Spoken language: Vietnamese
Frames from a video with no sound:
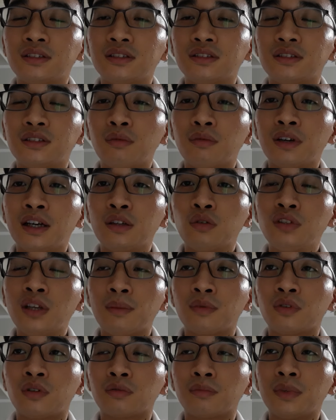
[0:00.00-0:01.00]
Lúc đấy thu
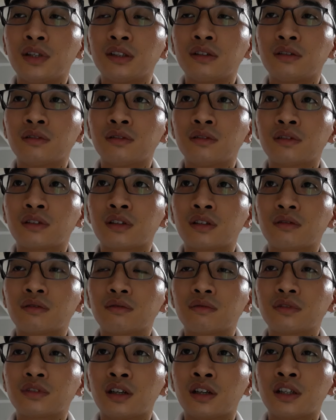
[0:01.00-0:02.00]
nhập của mình
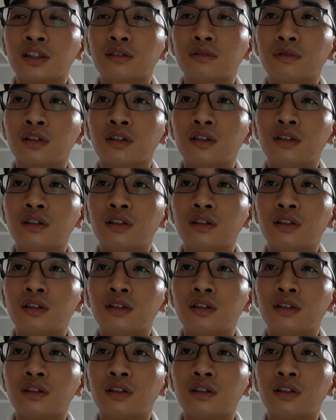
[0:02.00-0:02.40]
chở lịch có